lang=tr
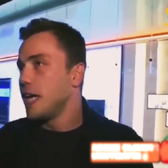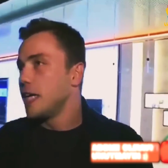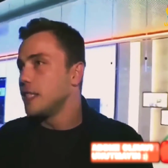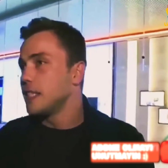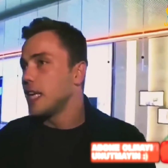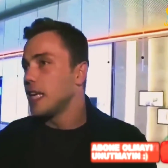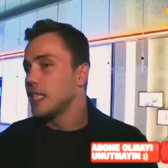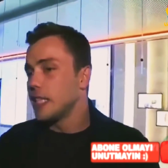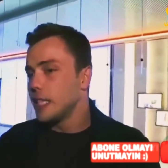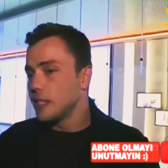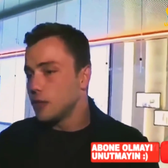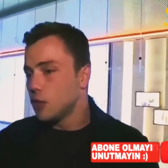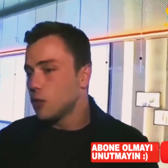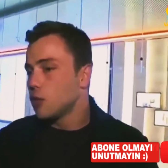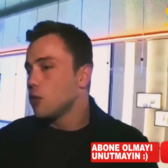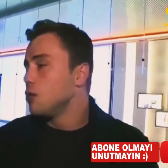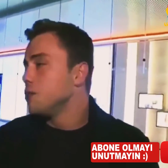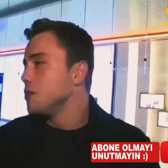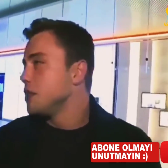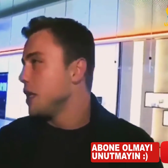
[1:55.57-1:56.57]
İyi
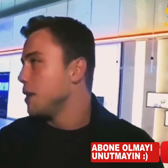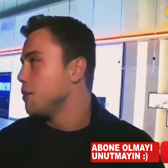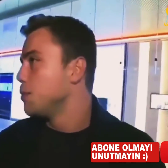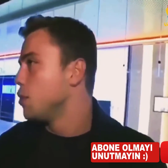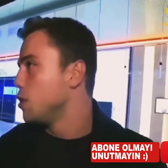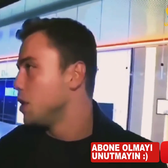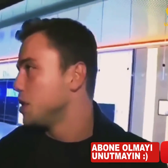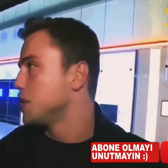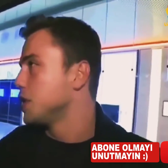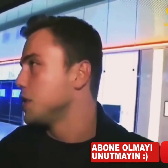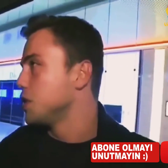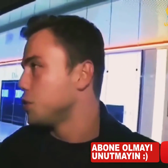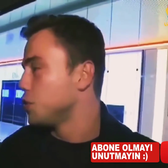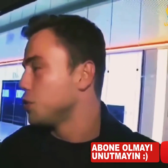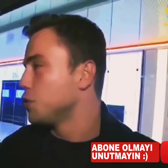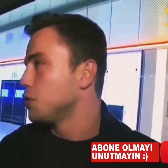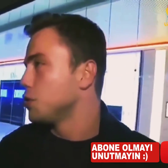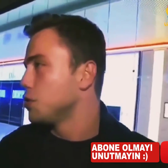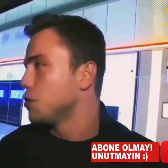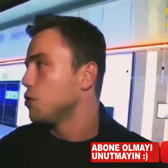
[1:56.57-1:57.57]
zaten çok yoğun bir tempoyla
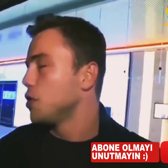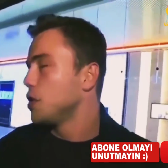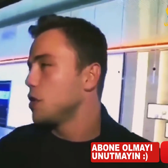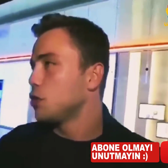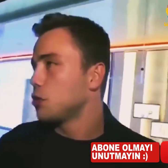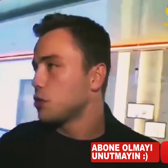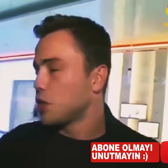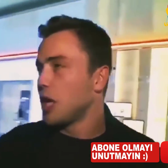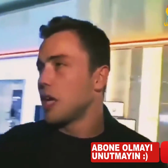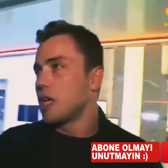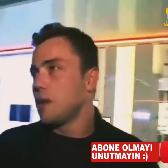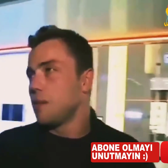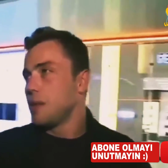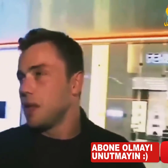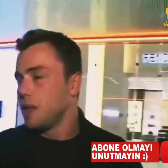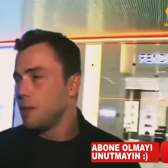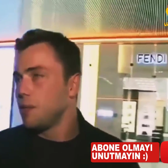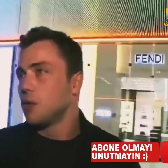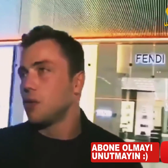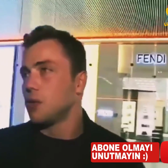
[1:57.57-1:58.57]
çalışıyoruz. Öyle çok
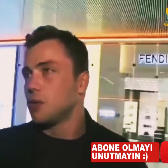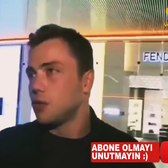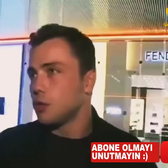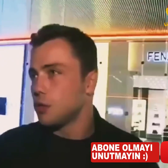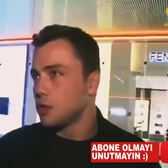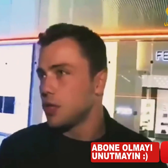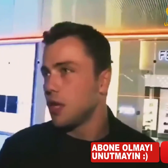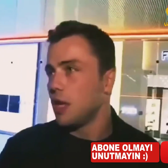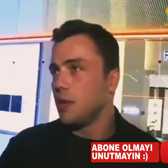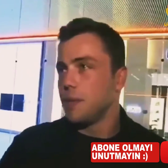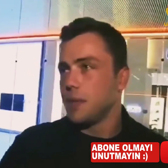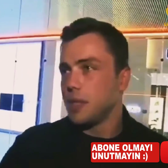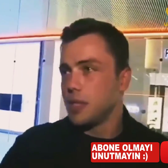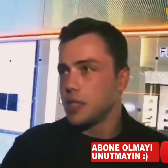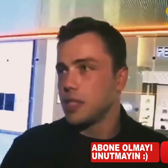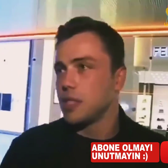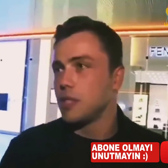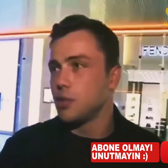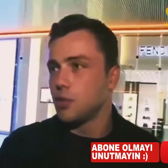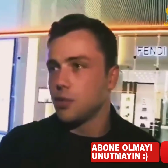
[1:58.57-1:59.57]
takip edemiyoruz
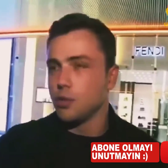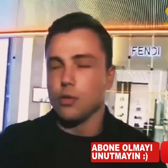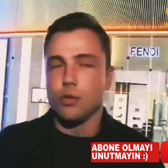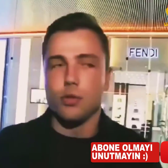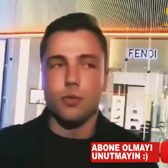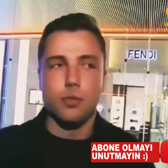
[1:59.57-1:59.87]
sosyal medyasıyla